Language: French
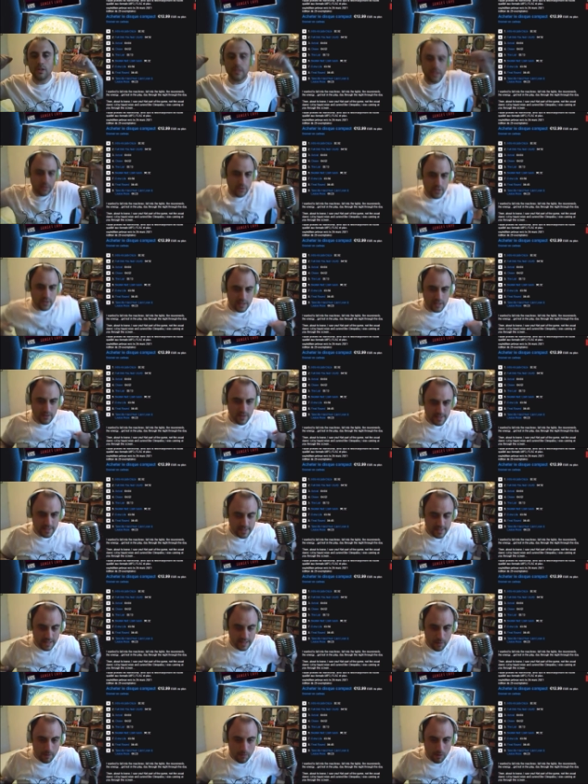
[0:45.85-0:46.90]
vous voulez savoir,
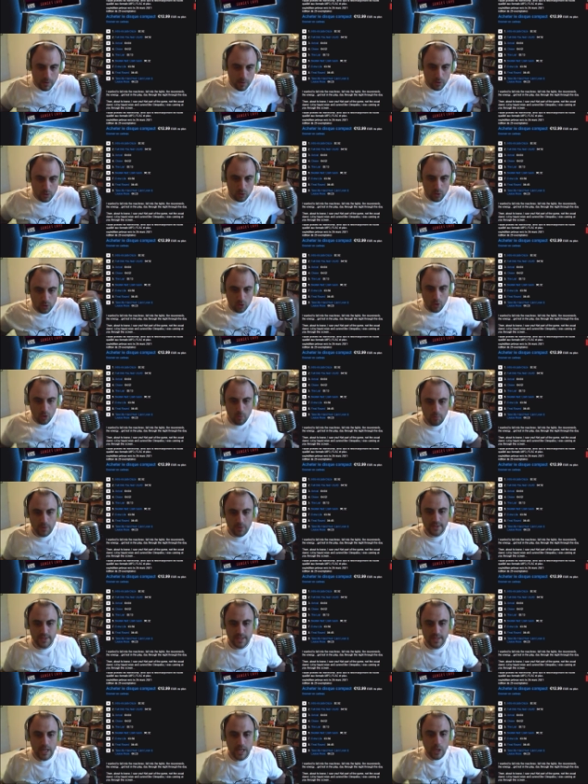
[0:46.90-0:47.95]
cet album est donc
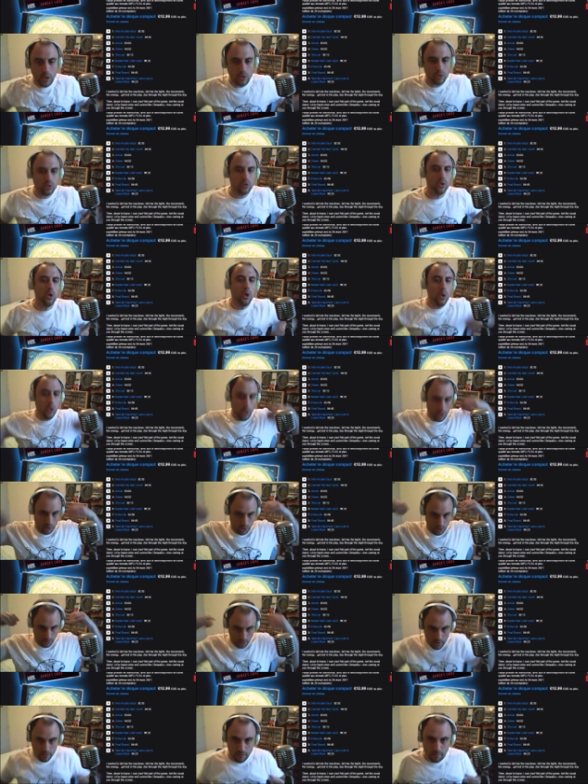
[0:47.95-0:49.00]
composé de
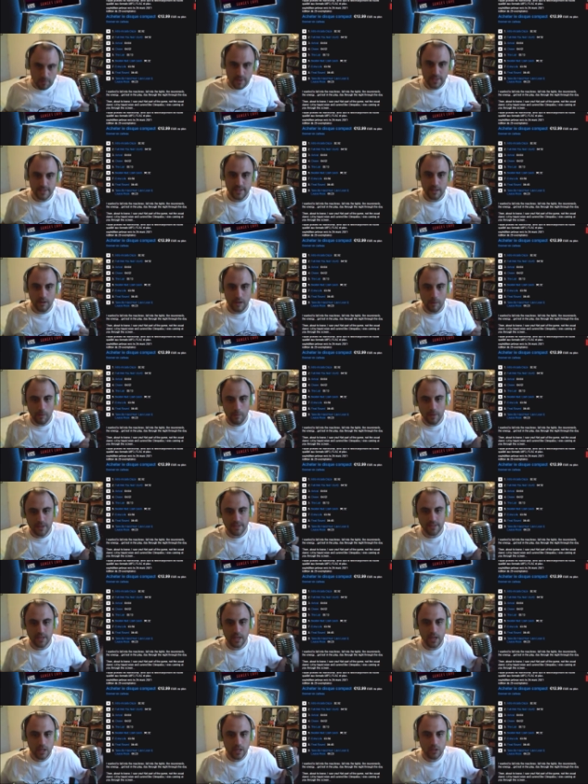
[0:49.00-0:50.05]
9 pistes. la première
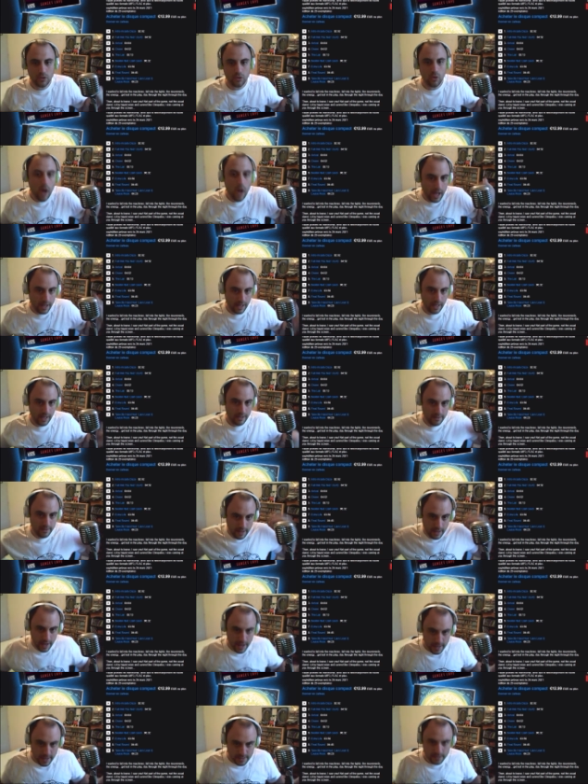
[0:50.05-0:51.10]
c'est Into Arcade
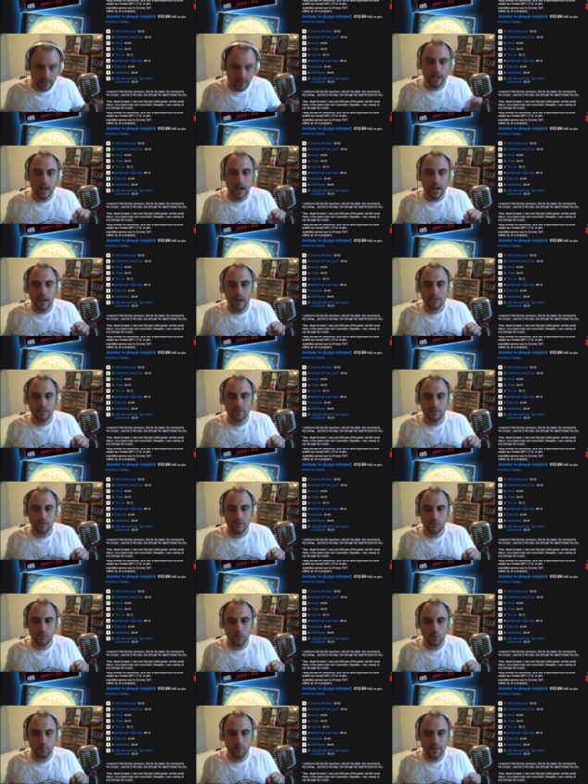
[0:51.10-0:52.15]
Dies, la
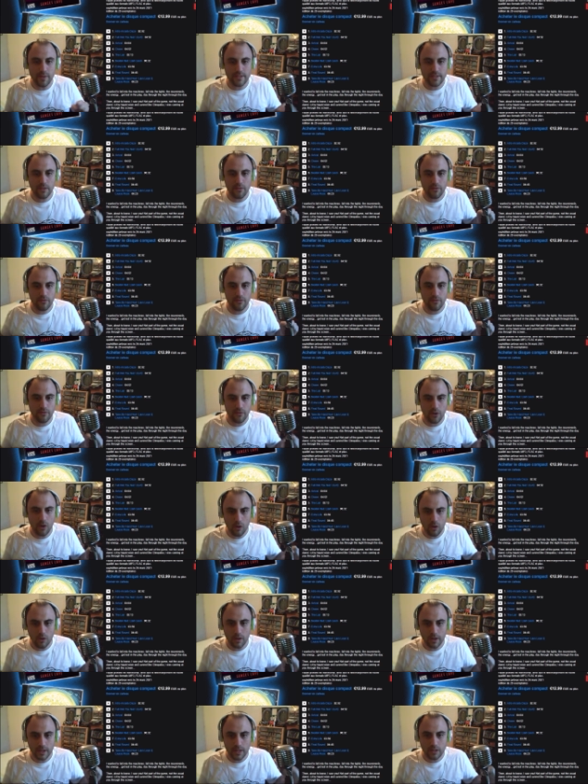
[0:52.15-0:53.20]
seconde piste c'est
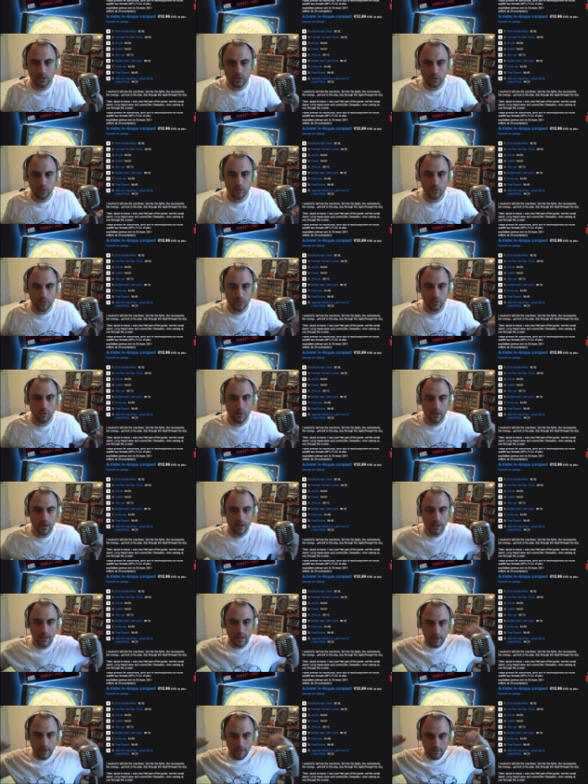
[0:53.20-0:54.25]
Fall Into You
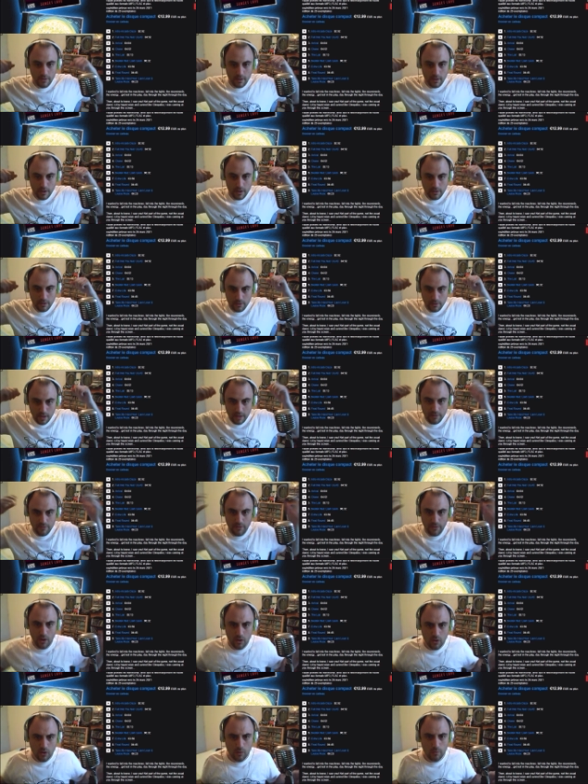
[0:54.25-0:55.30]

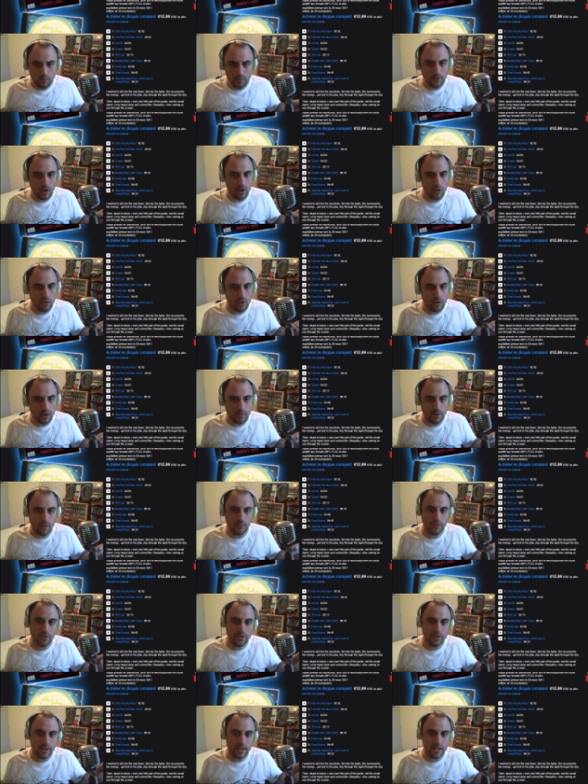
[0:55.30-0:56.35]
en, en,
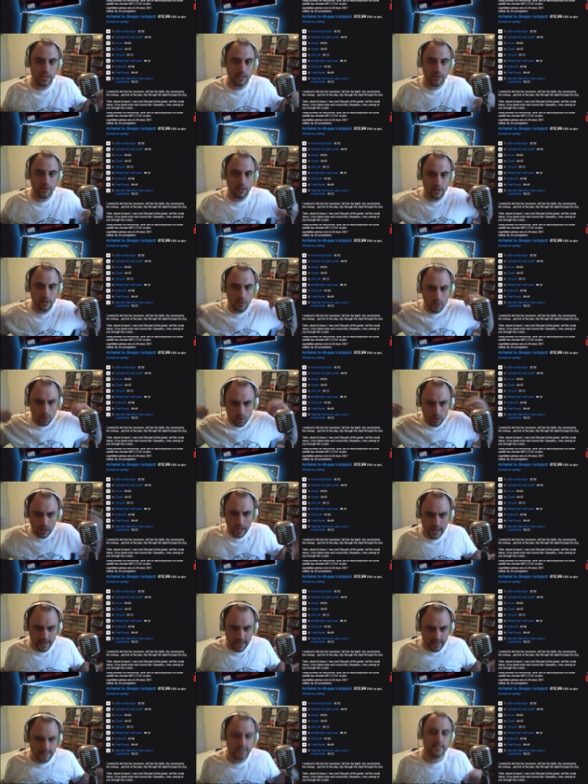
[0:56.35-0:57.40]
featuring Hugh
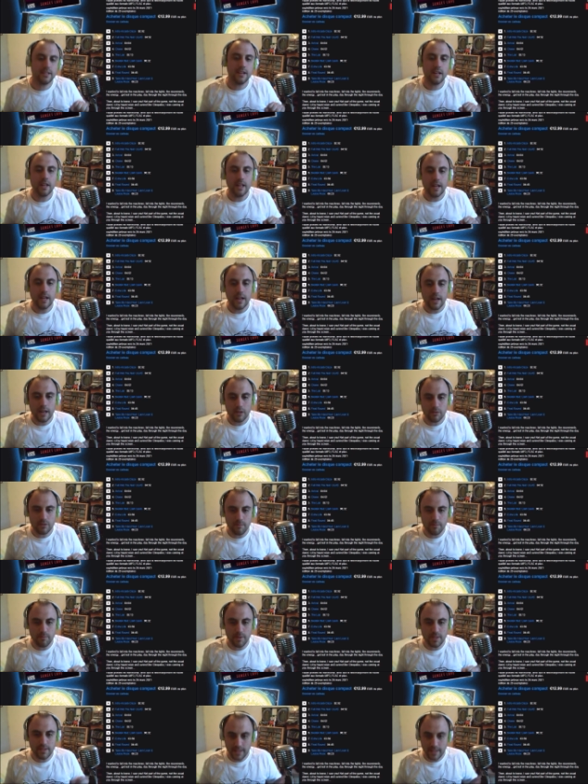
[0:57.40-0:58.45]
la
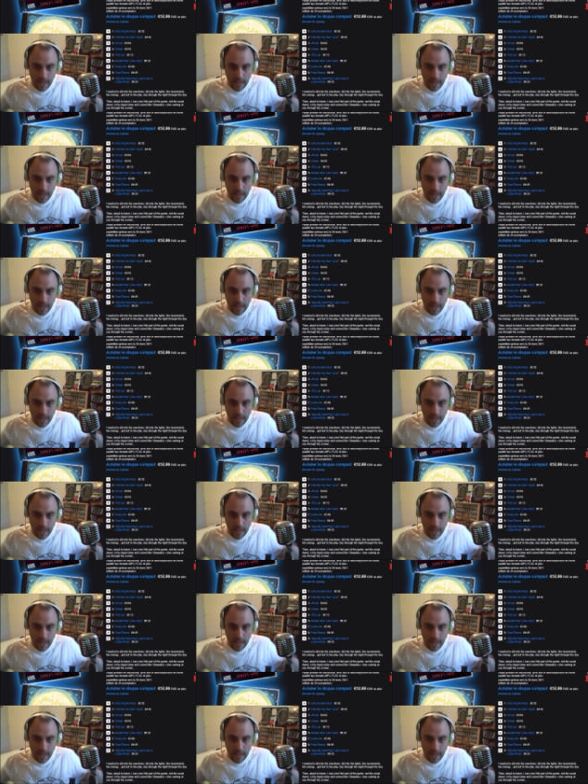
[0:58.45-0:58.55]
troisième piste c'est